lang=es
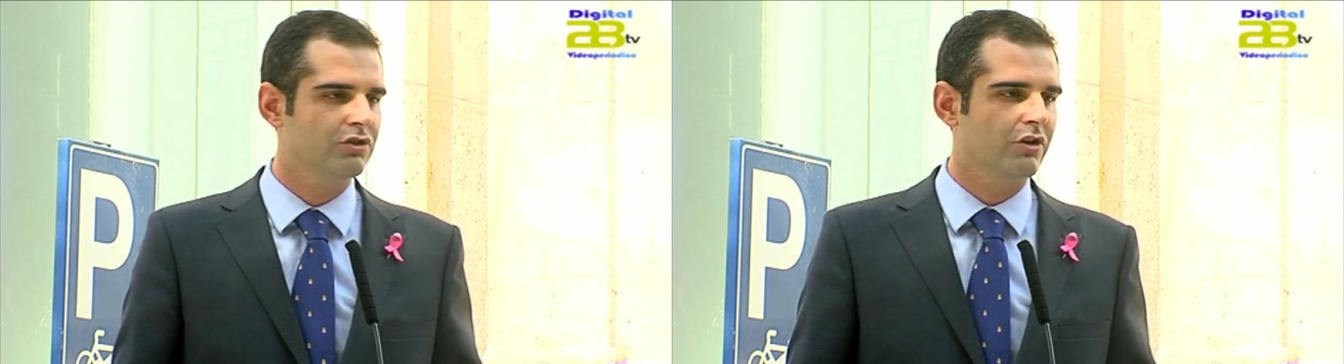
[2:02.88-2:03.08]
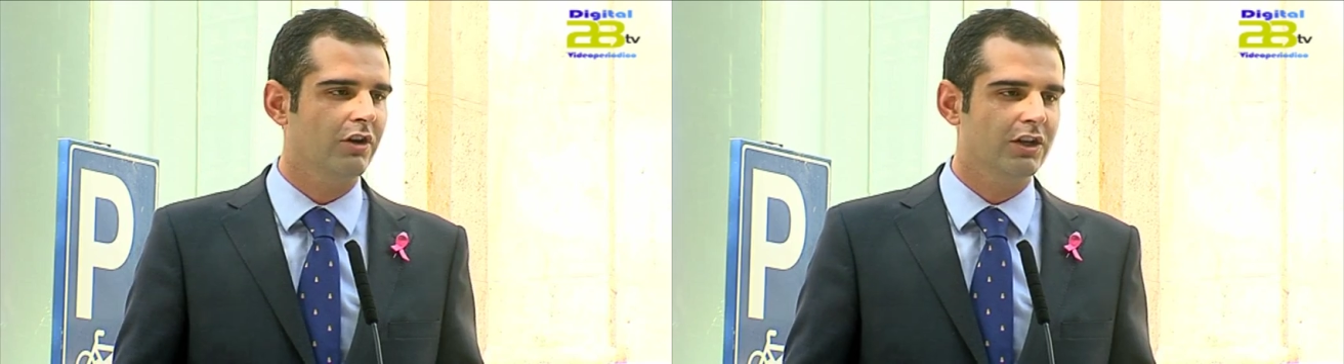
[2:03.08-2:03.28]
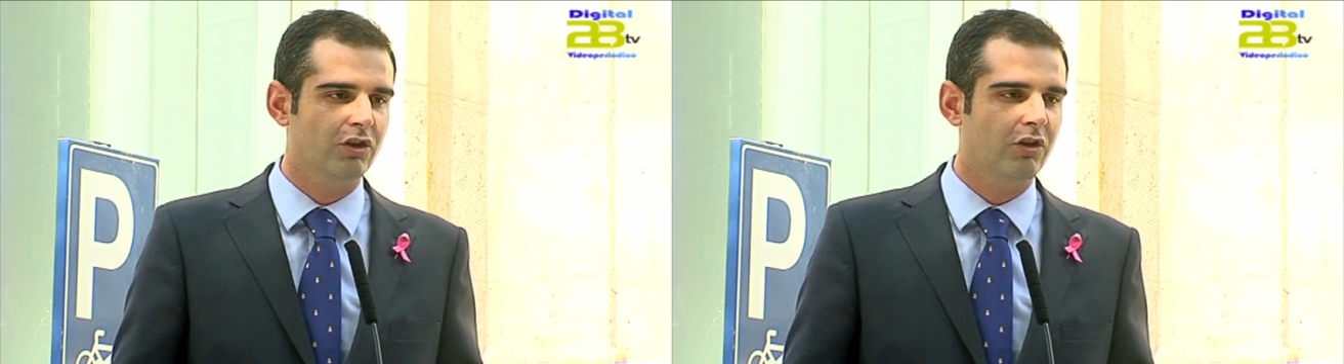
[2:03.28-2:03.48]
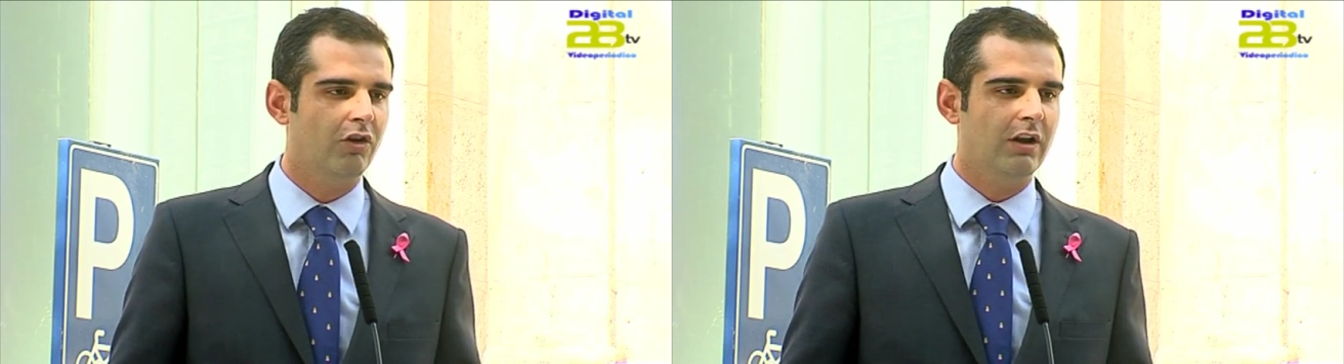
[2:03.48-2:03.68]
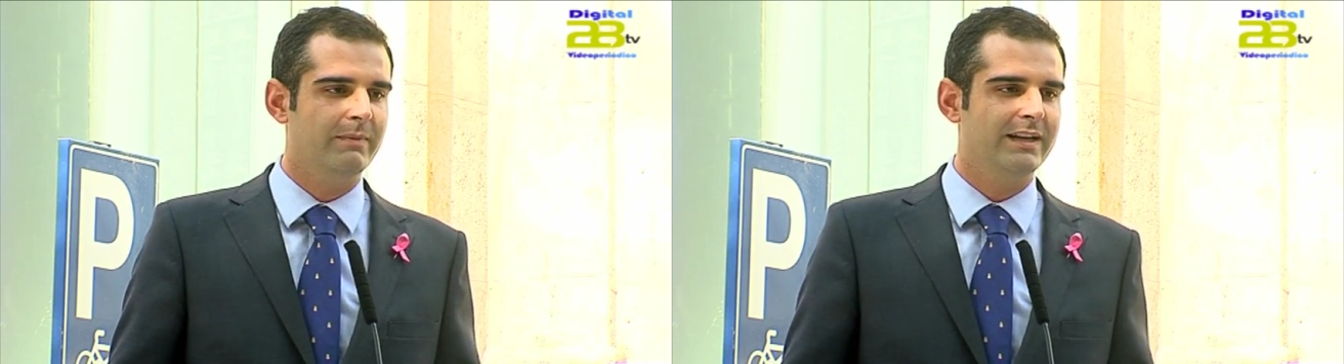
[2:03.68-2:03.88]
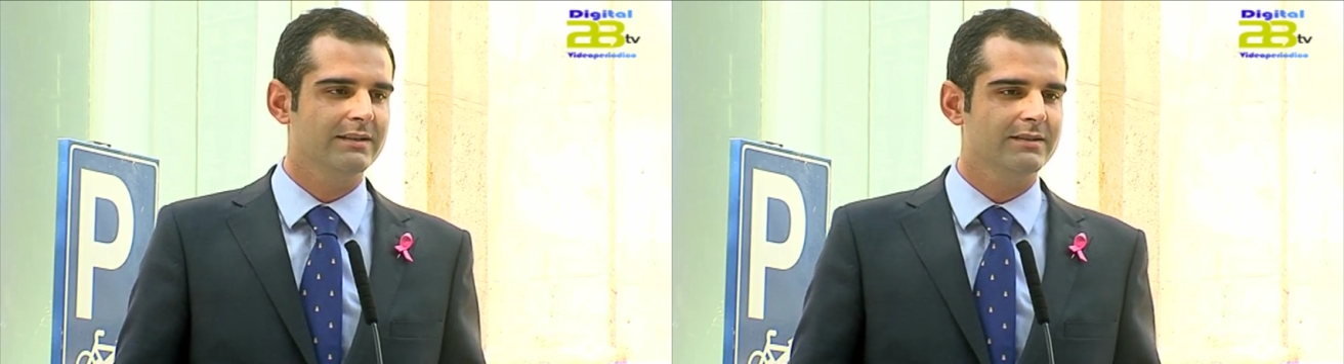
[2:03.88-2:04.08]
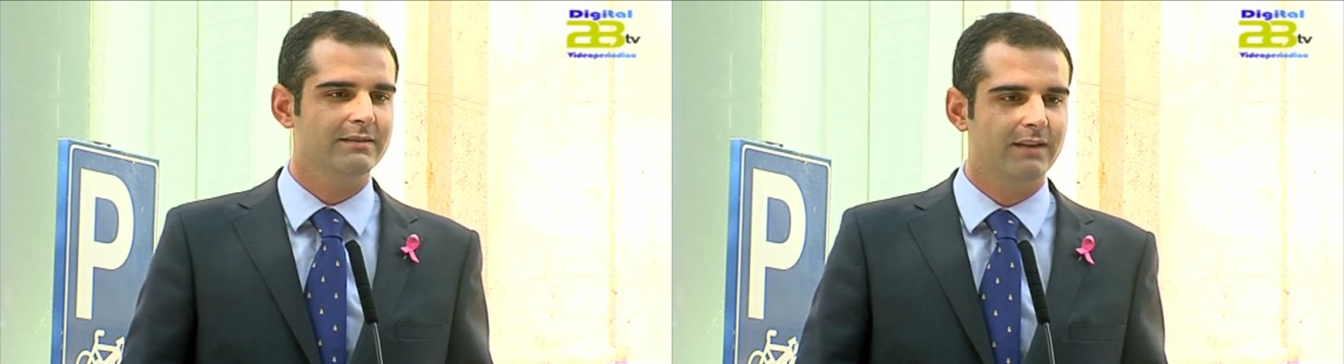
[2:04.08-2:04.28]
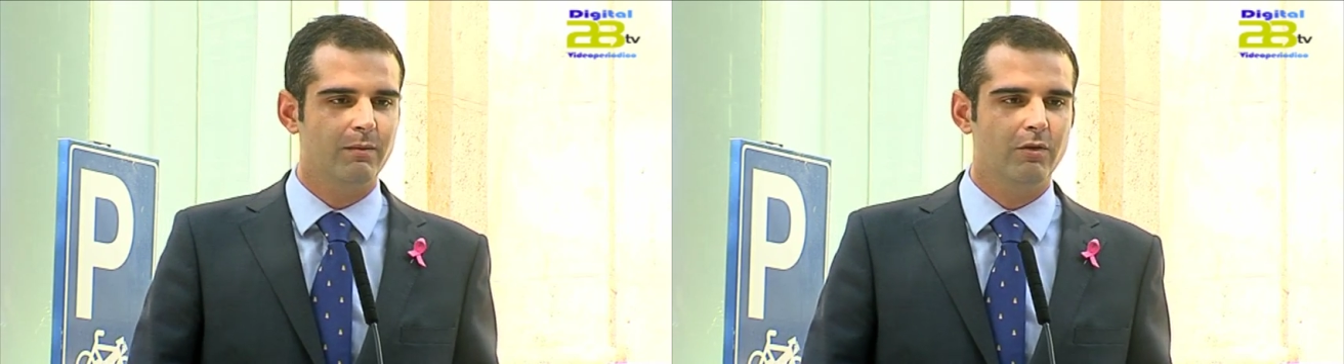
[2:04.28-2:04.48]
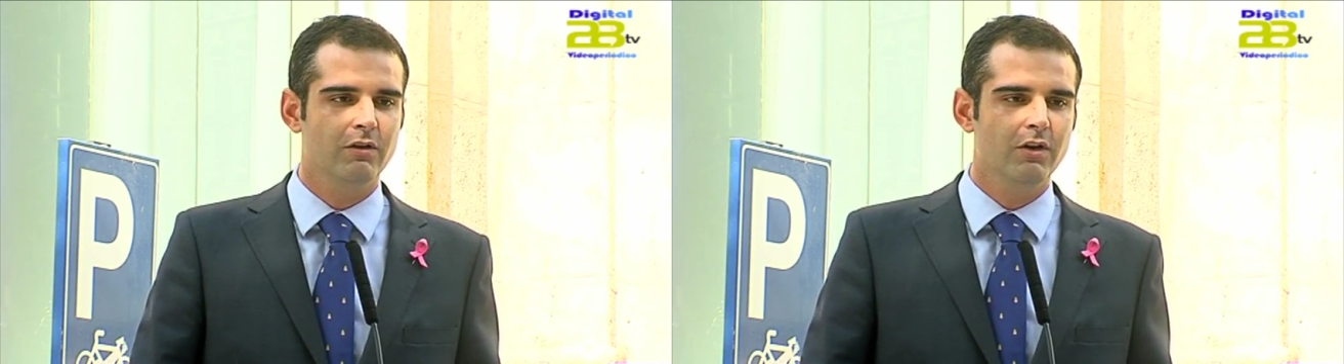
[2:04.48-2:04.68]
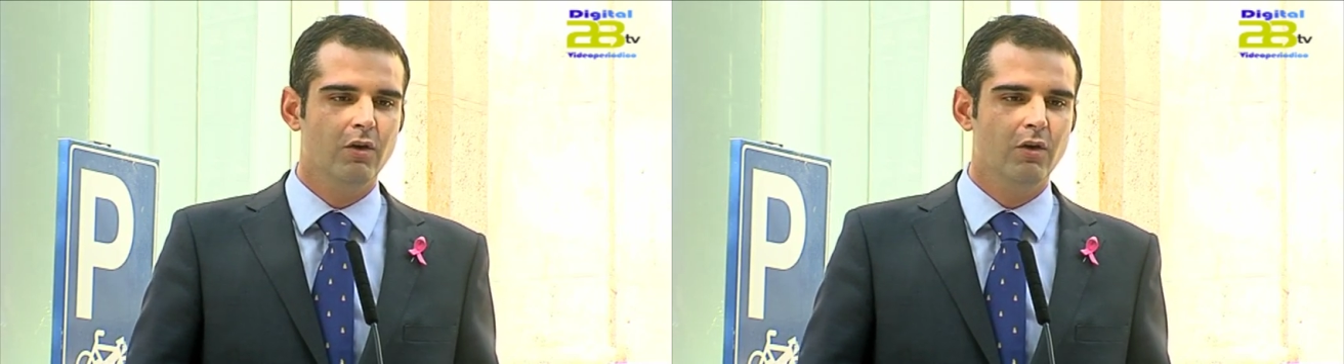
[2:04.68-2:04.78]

Yo creo que todos los almerienses tenemos